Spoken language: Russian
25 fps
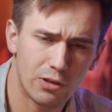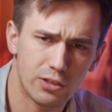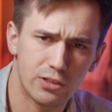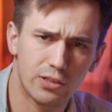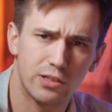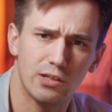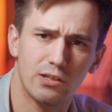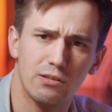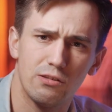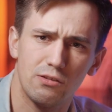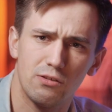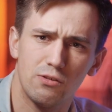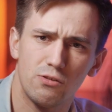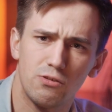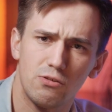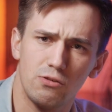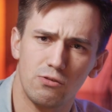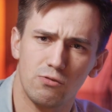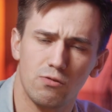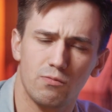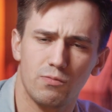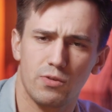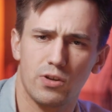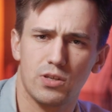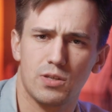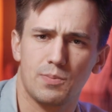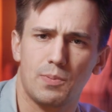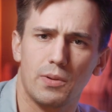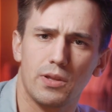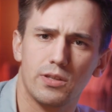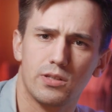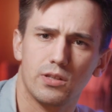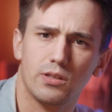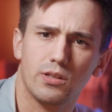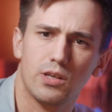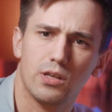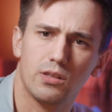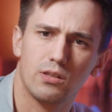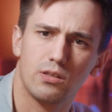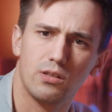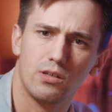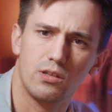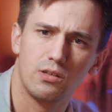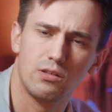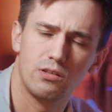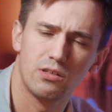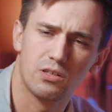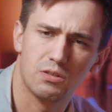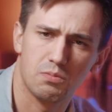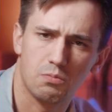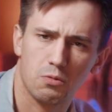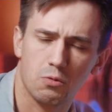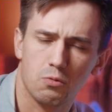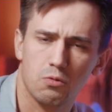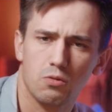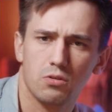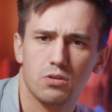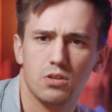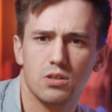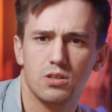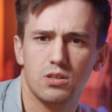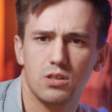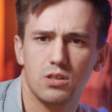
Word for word: Но если я не умею заполнять анкеты и не смогу это